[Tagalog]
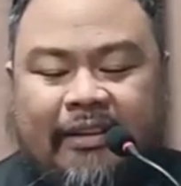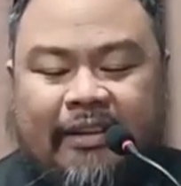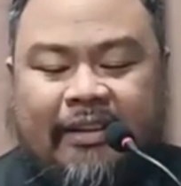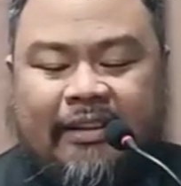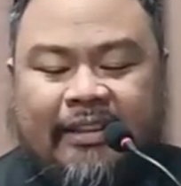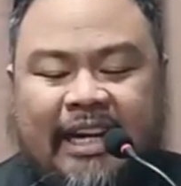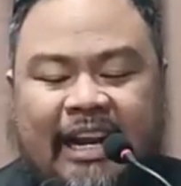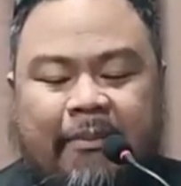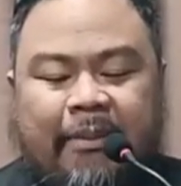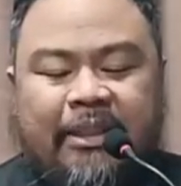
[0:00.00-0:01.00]
Salamat
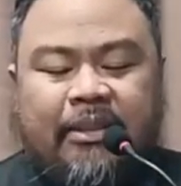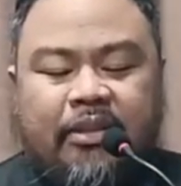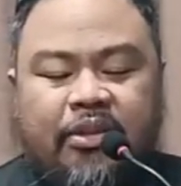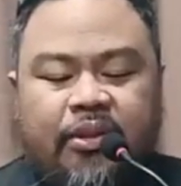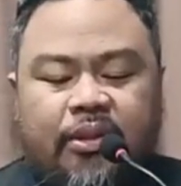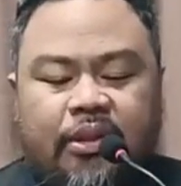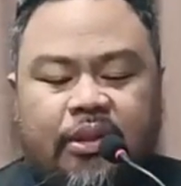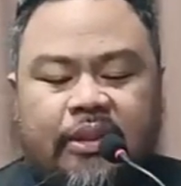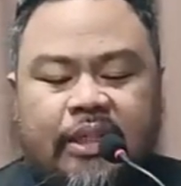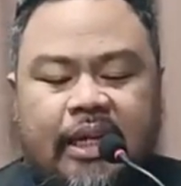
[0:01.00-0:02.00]
sa Diyos dahil
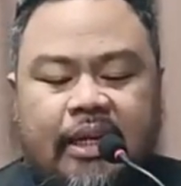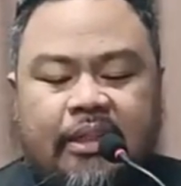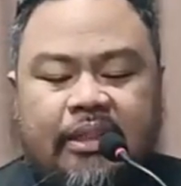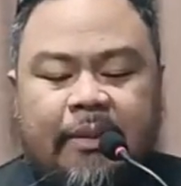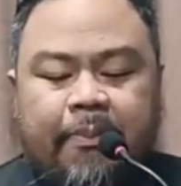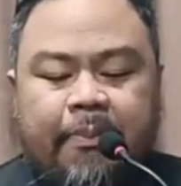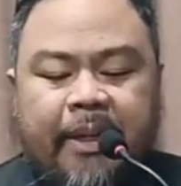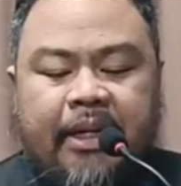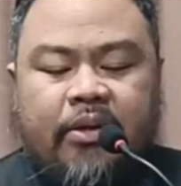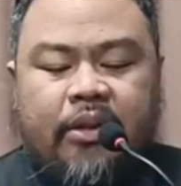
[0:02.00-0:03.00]
sa panahon na
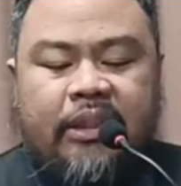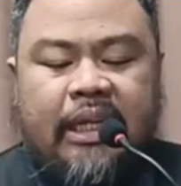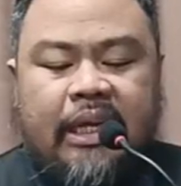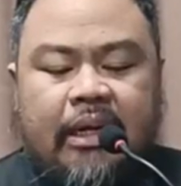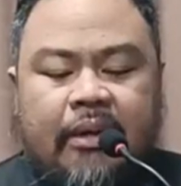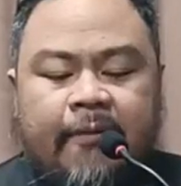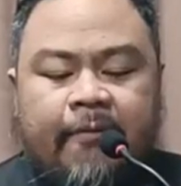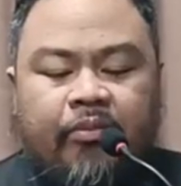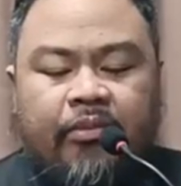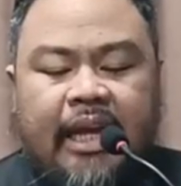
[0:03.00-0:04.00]
tayo
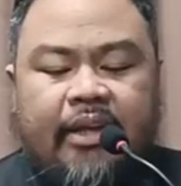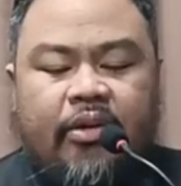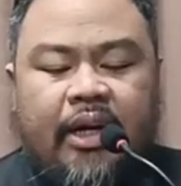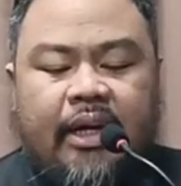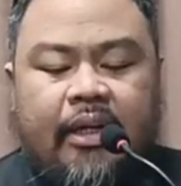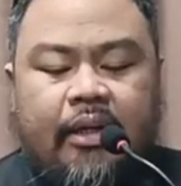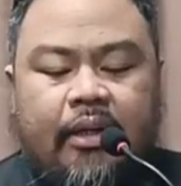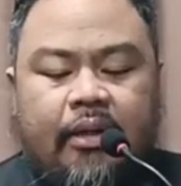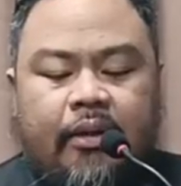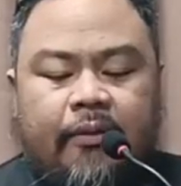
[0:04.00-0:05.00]
ay
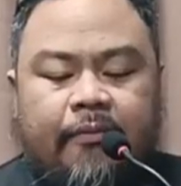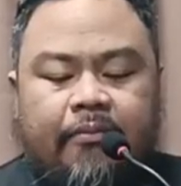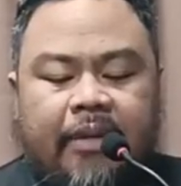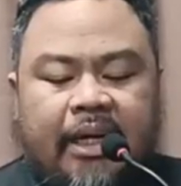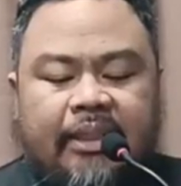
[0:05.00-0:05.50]
makasalanan,